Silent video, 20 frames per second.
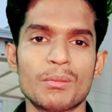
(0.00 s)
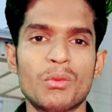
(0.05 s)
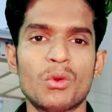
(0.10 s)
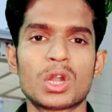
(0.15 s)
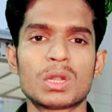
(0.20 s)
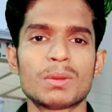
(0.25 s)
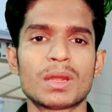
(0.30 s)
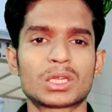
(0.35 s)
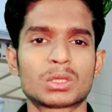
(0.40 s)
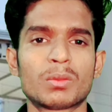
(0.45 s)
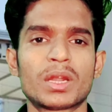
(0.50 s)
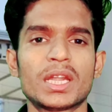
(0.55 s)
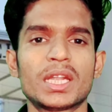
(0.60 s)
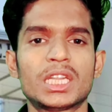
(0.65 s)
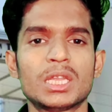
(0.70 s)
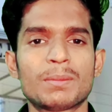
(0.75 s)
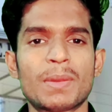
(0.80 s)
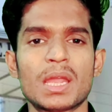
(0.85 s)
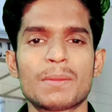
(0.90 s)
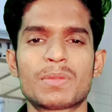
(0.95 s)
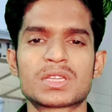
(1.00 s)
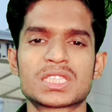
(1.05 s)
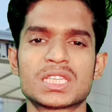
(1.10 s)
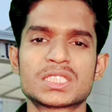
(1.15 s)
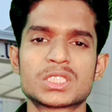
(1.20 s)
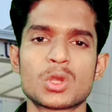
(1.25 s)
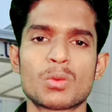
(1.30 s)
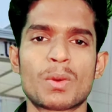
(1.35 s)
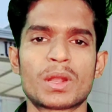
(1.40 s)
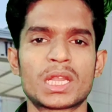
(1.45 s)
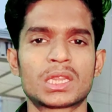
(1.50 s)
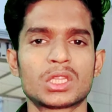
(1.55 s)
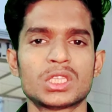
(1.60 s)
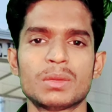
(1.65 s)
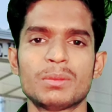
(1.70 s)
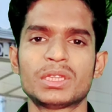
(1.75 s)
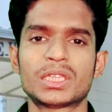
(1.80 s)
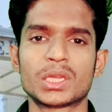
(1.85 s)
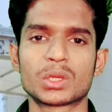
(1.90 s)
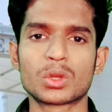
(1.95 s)
बोर्ड में तुम्हारा 85 परसेंट से ऊपर है तो
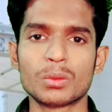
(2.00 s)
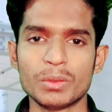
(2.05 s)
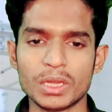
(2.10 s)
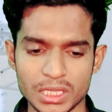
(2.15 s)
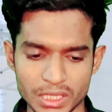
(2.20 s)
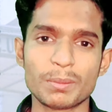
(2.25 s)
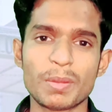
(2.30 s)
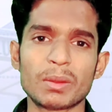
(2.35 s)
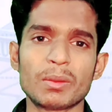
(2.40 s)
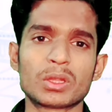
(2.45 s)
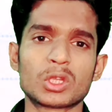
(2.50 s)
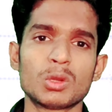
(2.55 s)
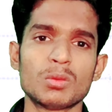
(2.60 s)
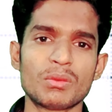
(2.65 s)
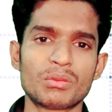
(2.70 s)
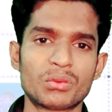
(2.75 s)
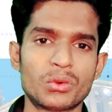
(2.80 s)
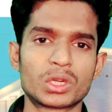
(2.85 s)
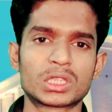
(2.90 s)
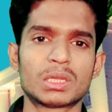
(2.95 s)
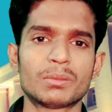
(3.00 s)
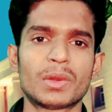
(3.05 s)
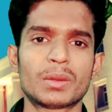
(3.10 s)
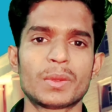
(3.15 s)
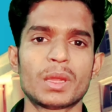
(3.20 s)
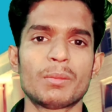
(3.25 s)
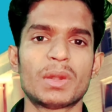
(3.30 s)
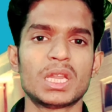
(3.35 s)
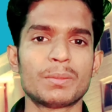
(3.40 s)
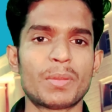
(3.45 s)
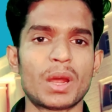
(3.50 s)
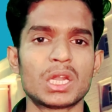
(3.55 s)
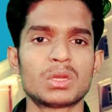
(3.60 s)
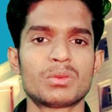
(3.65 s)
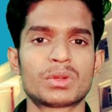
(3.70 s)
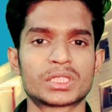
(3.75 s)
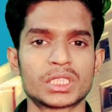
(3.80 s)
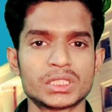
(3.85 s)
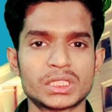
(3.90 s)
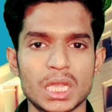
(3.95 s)
ये भी तेरे को मिल जाएगा अगर तुम्हें फोर्थ नंबर पे मणिपाल
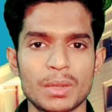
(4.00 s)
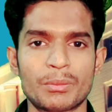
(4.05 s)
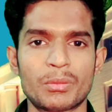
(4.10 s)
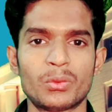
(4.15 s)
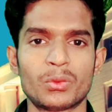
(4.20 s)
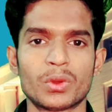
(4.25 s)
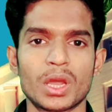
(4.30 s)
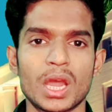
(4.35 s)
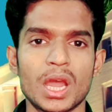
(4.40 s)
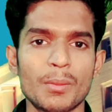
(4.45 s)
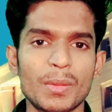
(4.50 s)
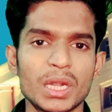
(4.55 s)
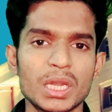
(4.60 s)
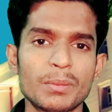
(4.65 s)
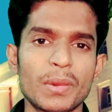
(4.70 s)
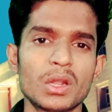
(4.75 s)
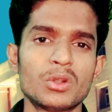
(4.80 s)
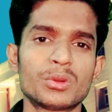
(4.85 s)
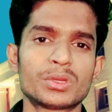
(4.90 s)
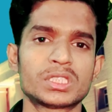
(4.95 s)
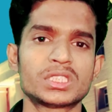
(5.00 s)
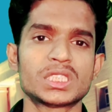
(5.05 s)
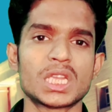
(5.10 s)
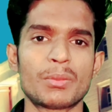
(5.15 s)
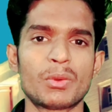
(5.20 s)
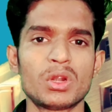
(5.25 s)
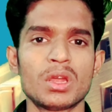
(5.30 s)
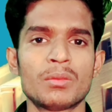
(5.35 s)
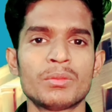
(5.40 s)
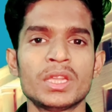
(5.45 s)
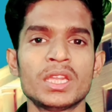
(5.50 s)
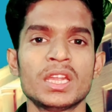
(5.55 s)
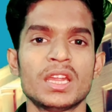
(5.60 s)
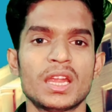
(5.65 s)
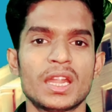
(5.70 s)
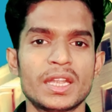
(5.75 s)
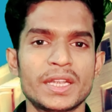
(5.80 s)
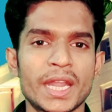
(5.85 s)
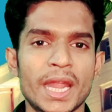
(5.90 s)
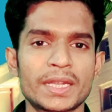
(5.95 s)
यूनिवर्सिटी जयपुर हाँ मणिपाल यूनिवर्सिटी जयपुर में भी
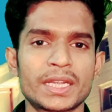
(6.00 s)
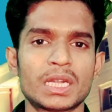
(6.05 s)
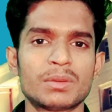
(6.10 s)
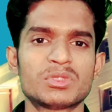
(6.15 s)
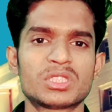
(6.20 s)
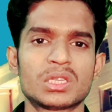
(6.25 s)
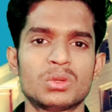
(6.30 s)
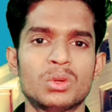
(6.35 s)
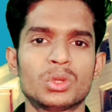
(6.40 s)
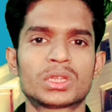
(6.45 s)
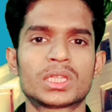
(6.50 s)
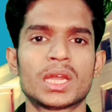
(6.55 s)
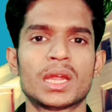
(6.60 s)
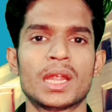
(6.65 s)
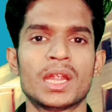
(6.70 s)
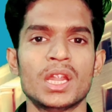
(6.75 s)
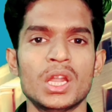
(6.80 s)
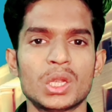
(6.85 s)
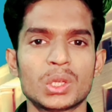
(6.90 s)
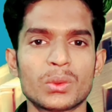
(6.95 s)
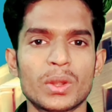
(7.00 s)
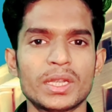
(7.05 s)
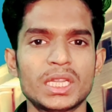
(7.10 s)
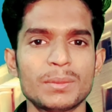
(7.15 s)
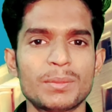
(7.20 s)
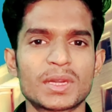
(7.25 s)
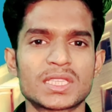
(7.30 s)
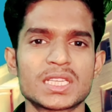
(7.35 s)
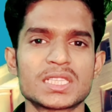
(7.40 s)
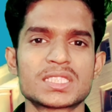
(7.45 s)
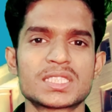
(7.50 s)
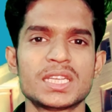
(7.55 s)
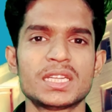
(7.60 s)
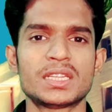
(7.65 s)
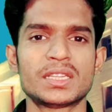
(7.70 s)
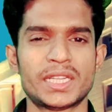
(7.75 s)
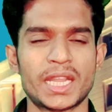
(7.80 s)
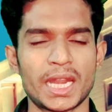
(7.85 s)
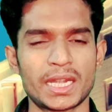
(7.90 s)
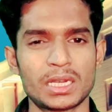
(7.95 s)
डायरेक्ट एडमिशन होता है ट्वेंटी परसेंट
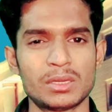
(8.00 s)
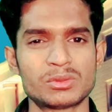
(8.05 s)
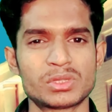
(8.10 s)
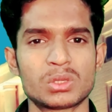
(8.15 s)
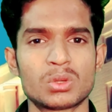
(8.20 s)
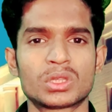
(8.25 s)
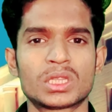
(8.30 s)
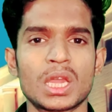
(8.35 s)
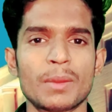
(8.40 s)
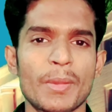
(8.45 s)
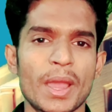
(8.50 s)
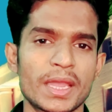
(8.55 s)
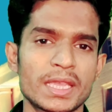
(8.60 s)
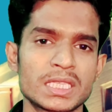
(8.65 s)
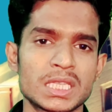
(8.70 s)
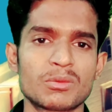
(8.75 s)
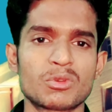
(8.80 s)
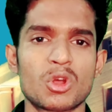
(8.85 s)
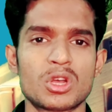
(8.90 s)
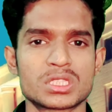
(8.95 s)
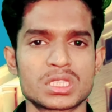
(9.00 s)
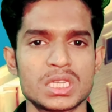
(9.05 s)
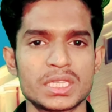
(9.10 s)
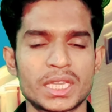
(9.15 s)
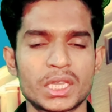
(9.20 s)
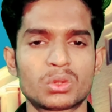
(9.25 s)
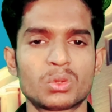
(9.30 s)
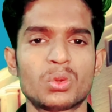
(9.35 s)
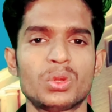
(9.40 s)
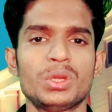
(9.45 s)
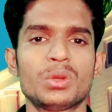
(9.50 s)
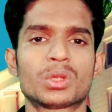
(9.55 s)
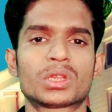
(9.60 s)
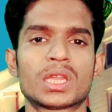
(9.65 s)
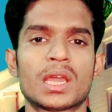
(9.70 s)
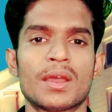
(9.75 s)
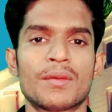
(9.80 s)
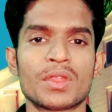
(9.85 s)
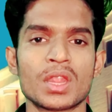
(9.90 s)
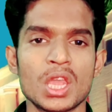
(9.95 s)
सीट डायरेक्ट एडमिशन होता है बाकी सब काउंसिलिंग के थ्रू ही
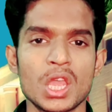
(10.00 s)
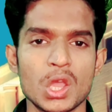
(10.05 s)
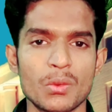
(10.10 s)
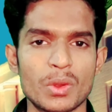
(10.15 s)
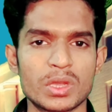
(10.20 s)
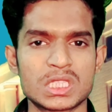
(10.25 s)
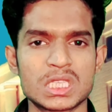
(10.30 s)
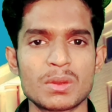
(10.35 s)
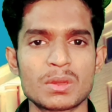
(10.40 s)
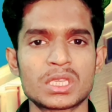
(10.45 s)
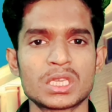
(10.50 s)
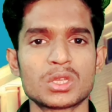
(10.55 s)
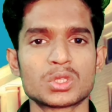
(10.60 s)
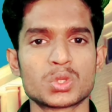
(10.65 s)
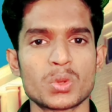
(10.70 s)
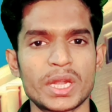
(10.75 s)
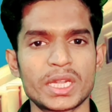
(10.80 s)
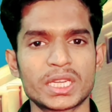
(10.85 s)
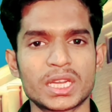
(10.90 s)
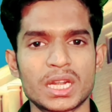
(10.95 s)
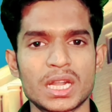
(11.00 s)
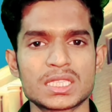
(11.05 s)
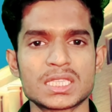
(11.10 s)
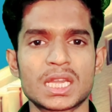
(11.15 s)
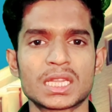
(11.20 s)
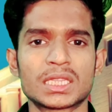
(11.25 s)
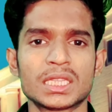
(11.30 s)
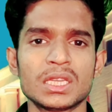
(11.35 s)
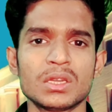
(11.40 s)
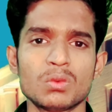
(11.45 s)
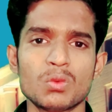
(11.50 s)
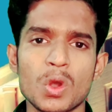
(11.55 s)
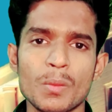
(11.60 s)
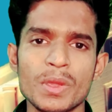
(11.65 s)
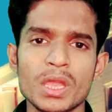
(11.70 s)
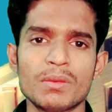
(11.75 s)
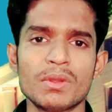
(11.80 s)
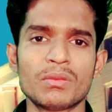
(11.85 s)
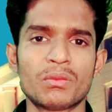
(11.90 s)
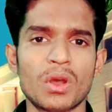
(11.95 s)
होता है वैसे वैसे जो ज्वाइन करना चाहते हैं
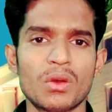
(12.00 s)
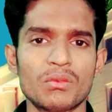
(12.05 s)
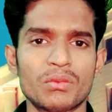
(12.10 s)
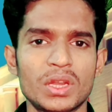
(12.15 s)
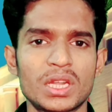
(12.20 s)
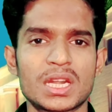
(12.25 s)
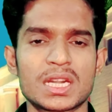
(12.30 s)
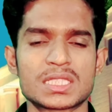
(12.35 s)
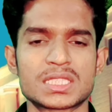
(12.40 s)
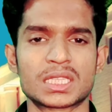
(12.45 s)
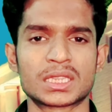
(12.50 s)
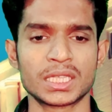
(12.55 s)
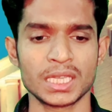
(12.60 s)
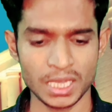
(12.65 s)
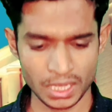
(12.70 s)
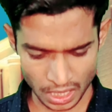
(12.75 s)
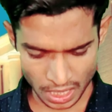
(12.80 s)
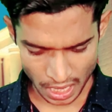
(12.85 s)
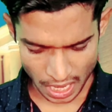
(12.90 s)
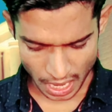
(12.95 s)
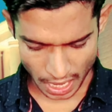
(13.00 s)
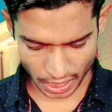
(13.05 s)
वो भी अभी फॉर्म फिल कर सकते हैं